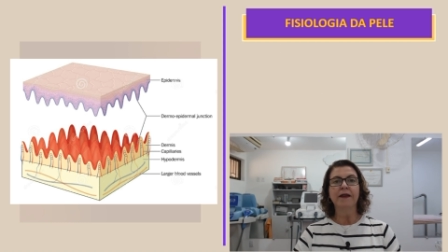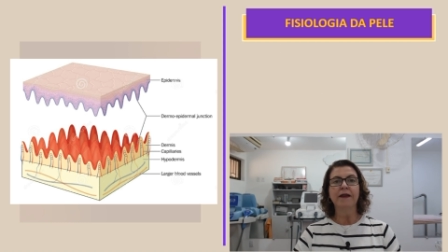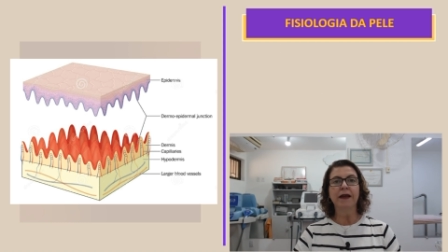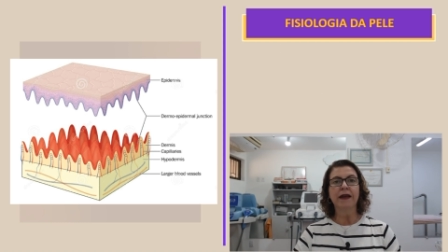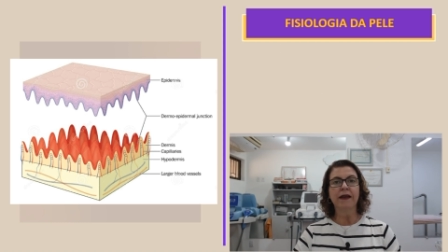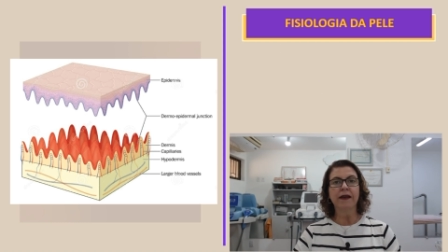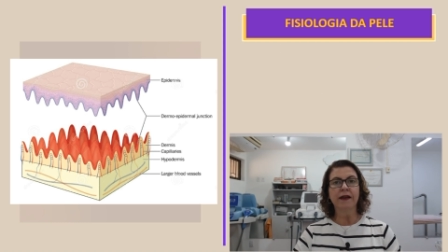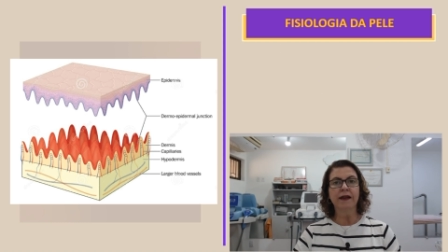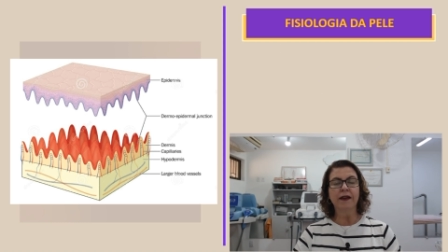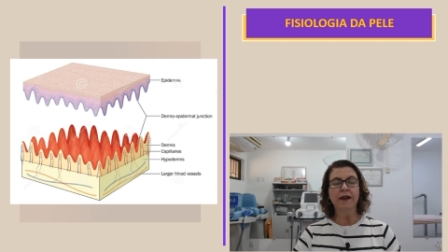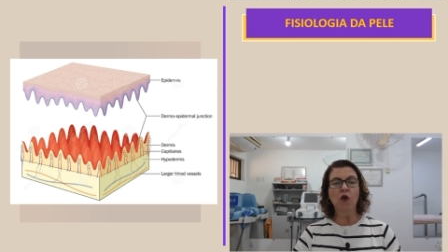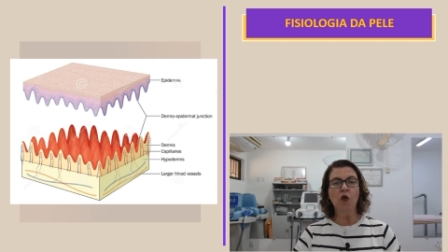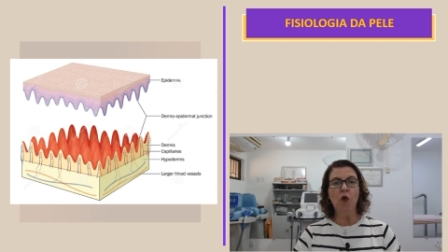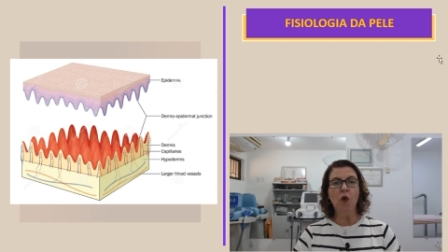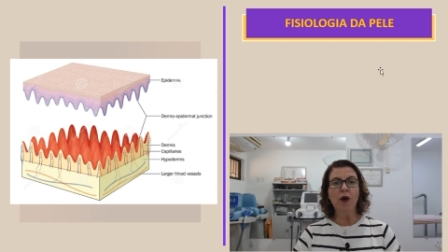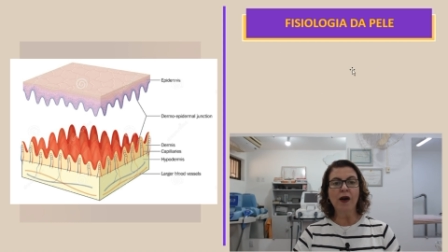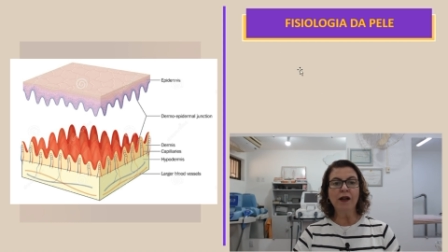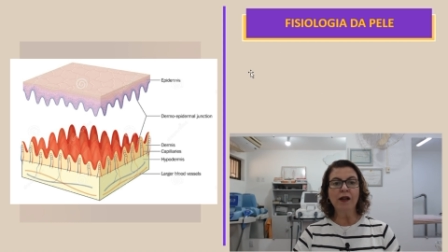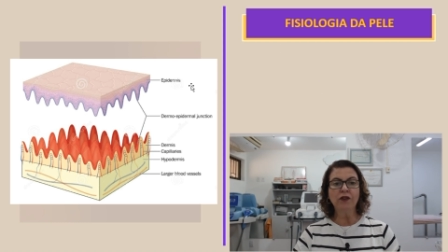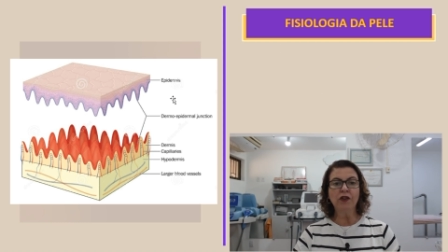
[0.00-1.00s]
É,
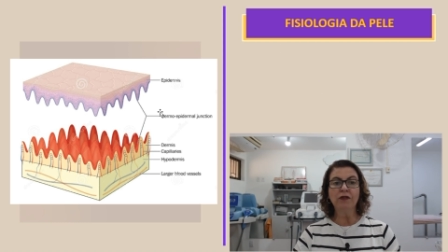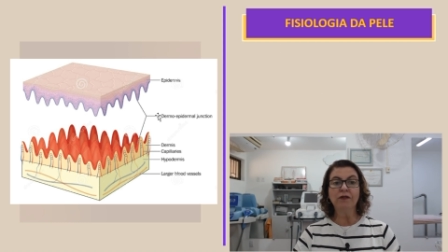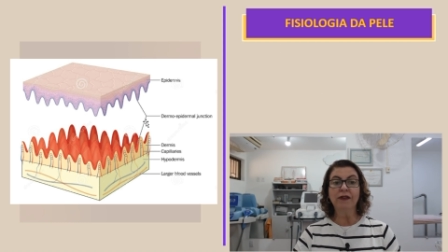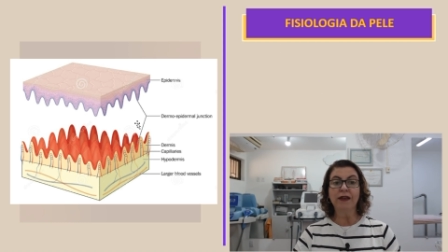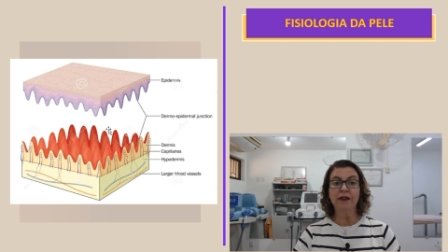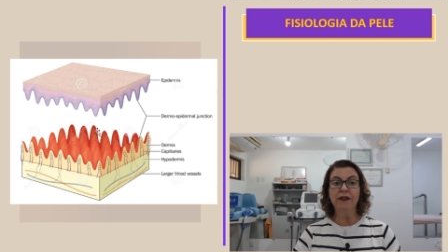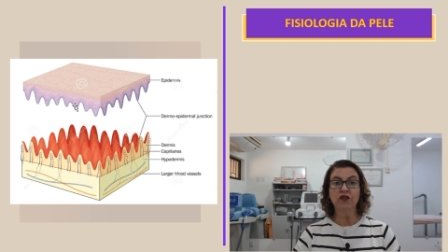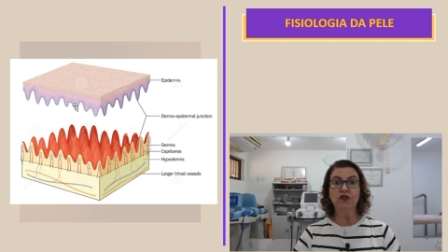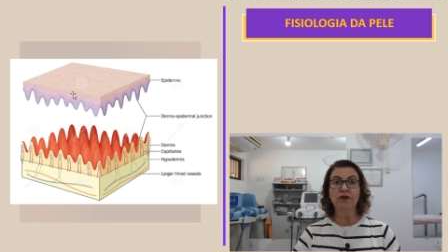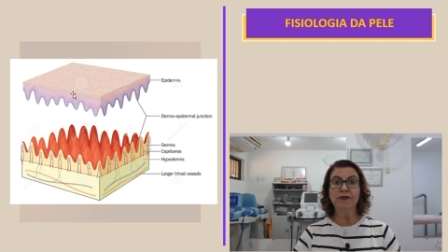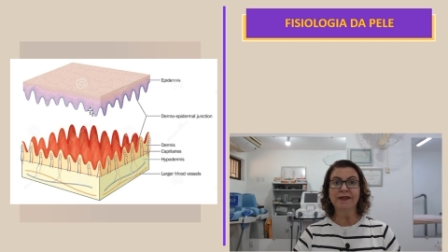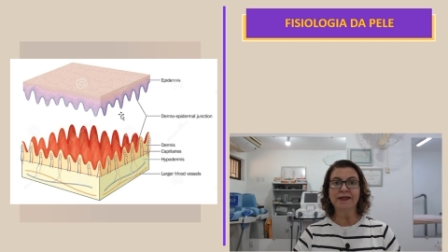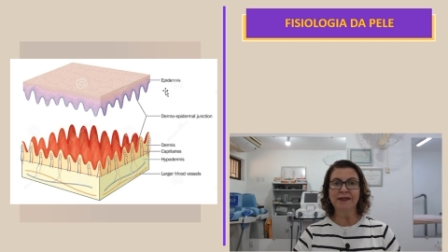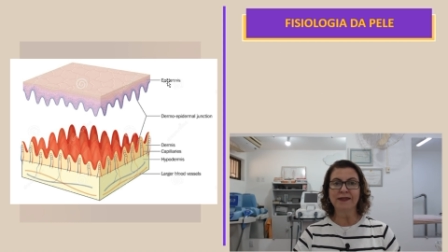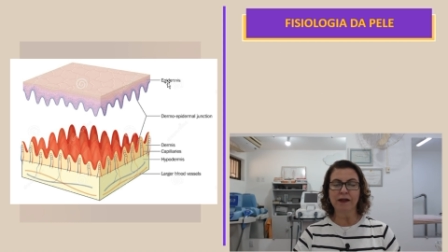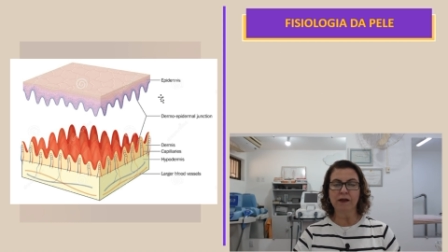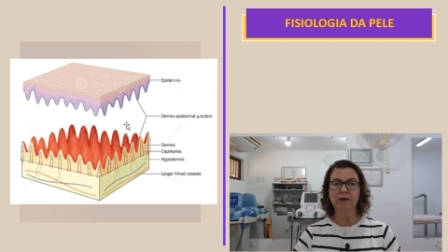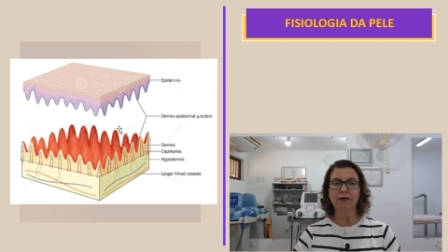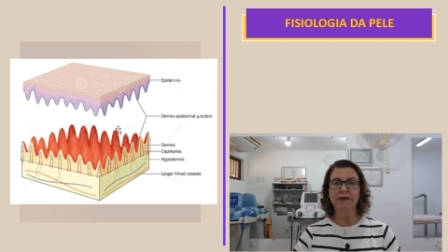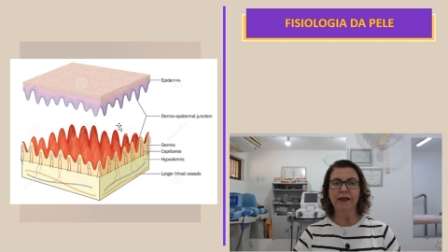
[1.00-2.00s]
quando eu tenho a
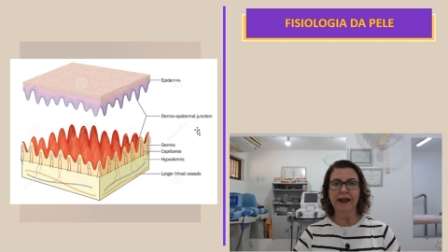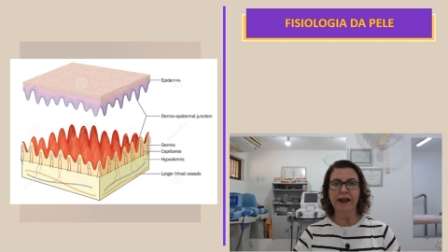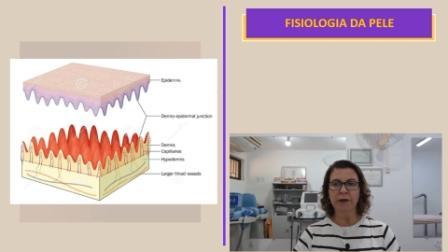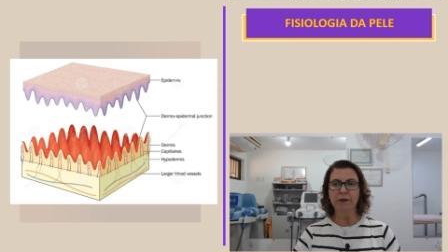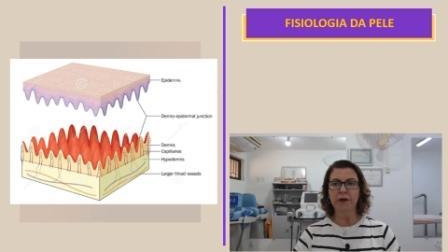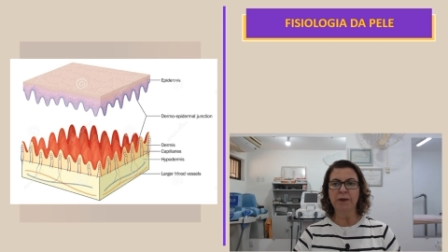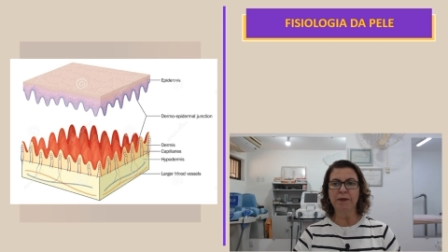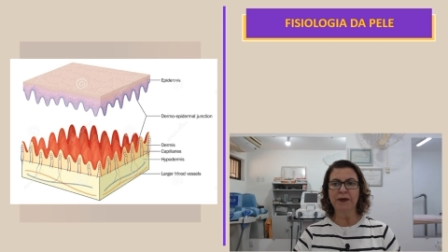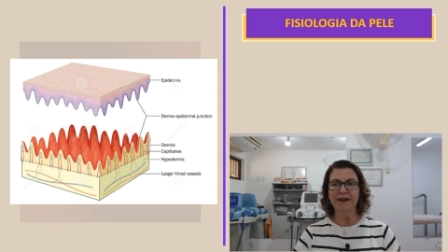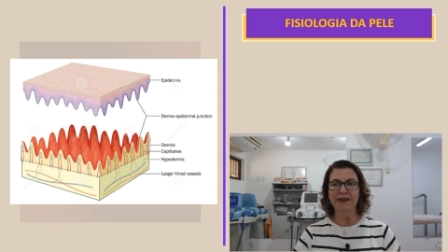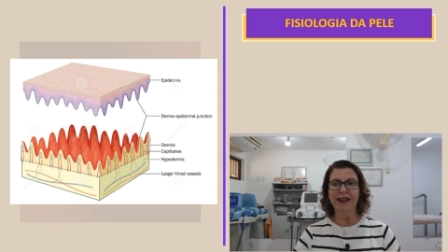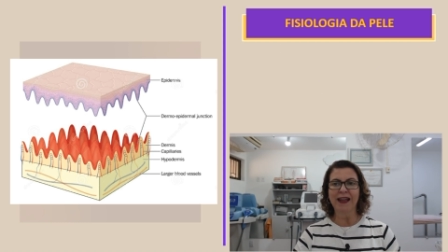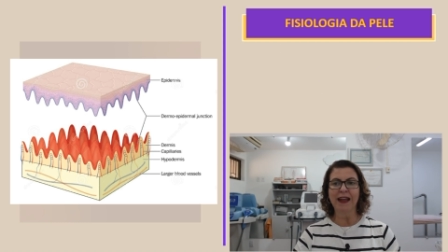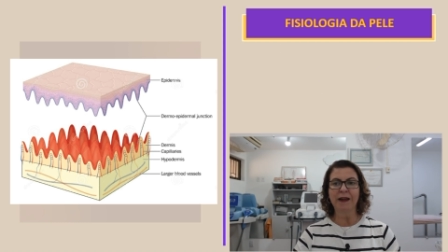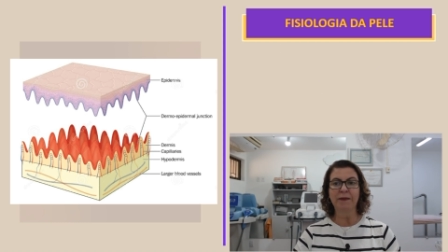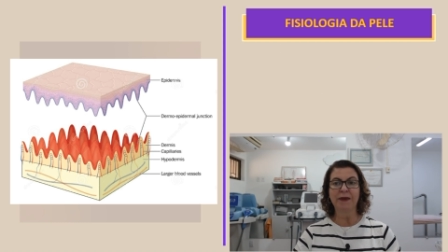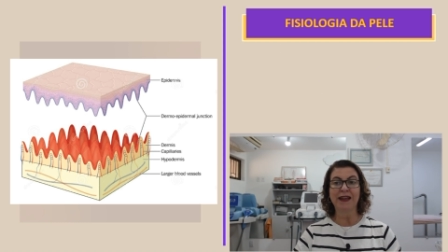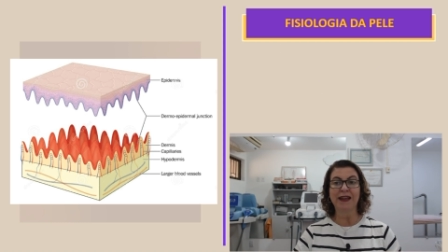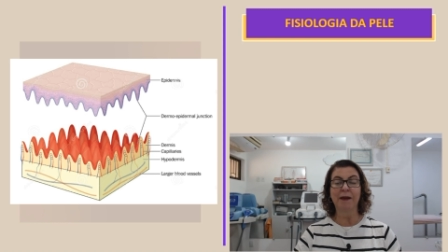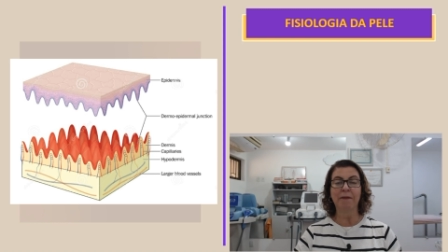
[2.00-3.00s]
junção
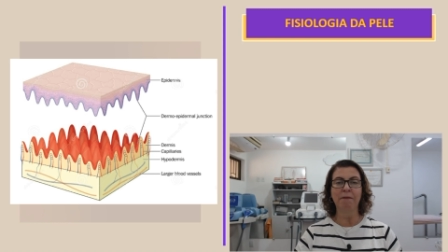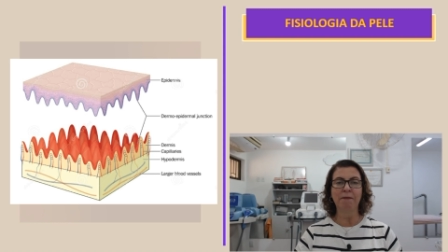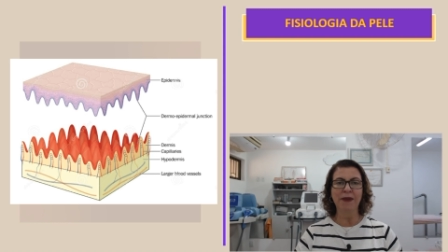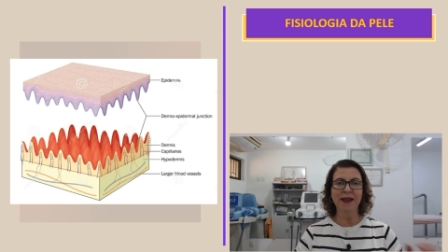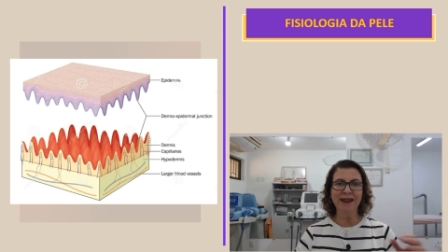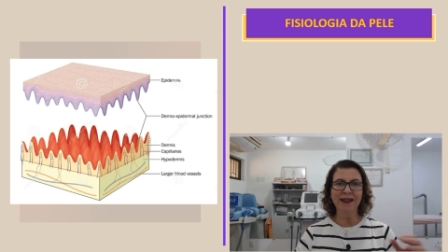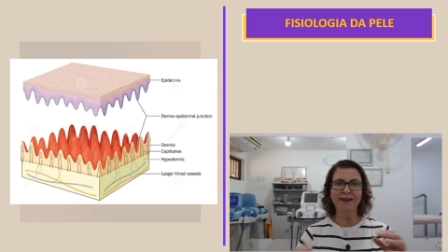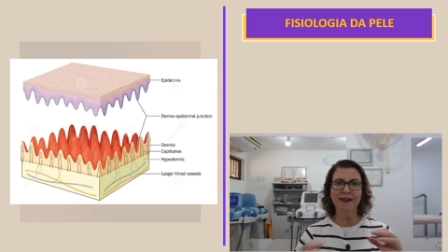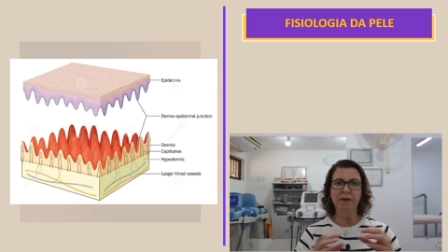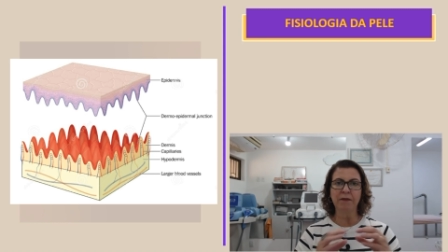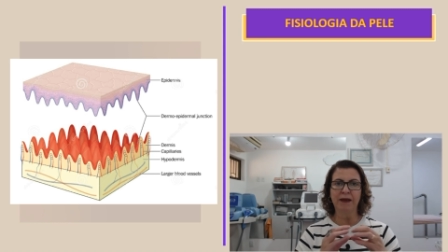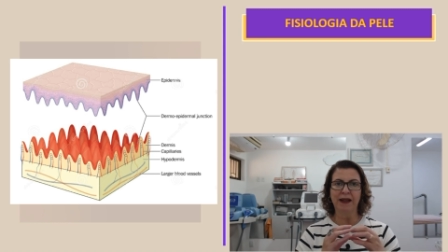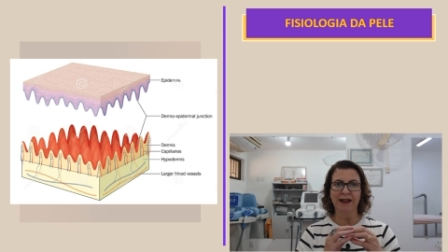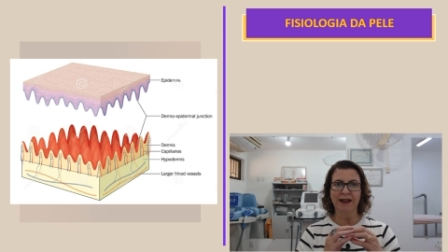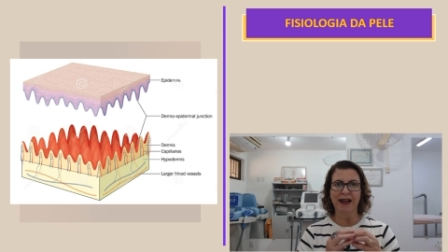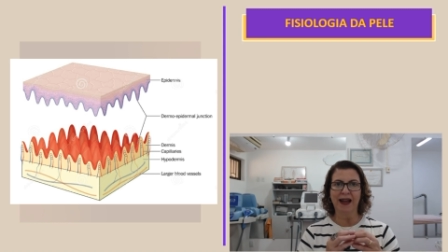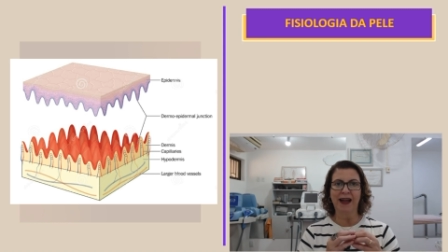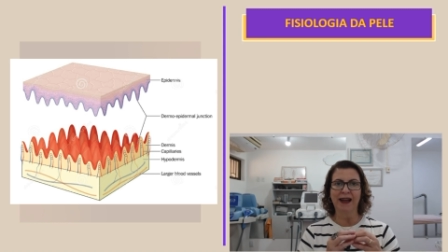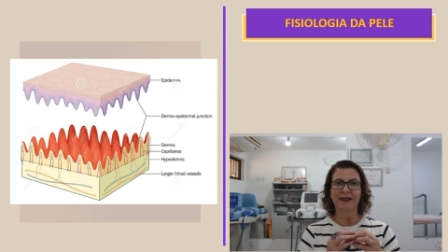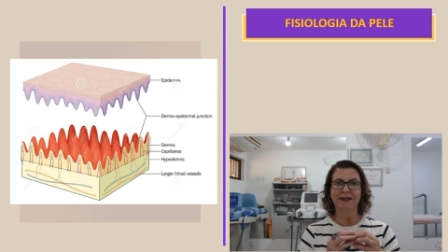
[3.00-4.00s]
dermoepidérmica bem
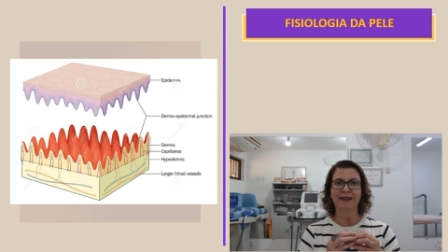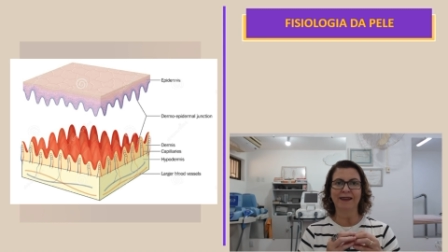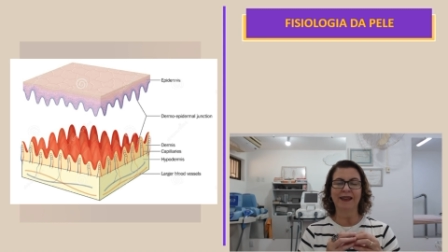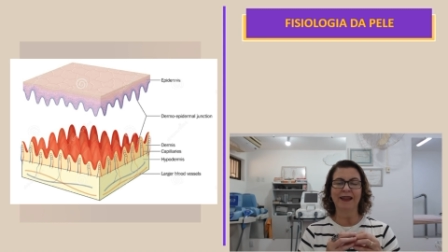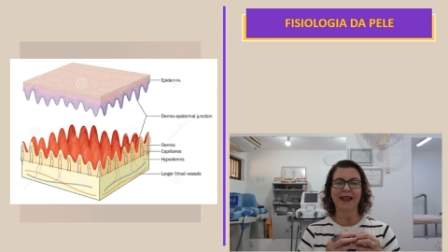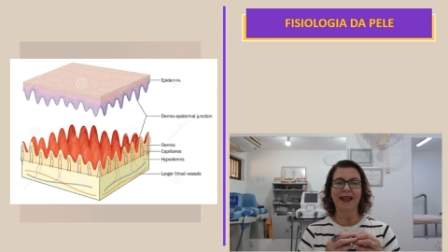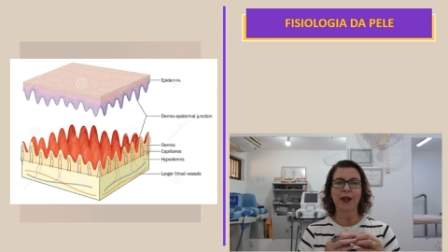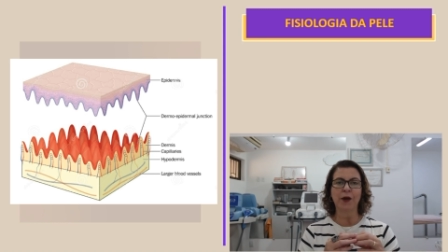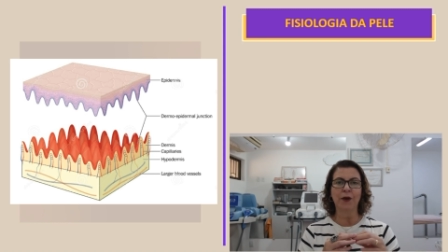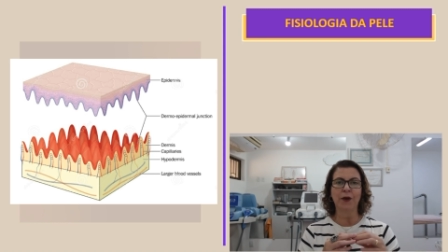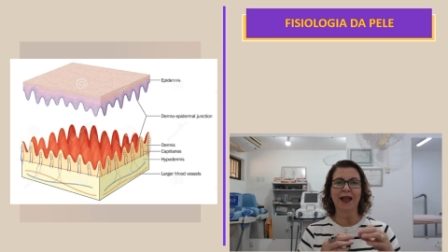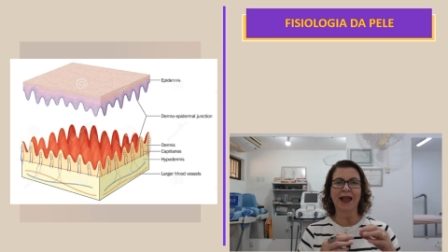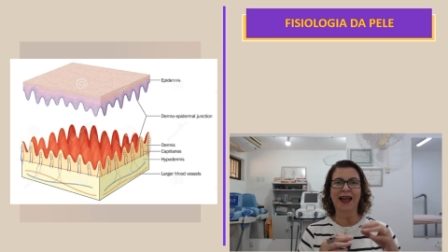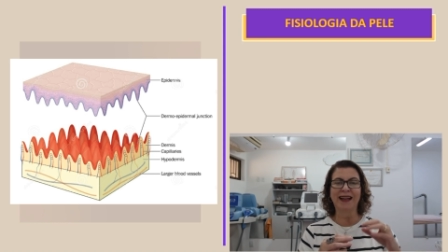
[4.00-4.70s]
trabalhada, eu,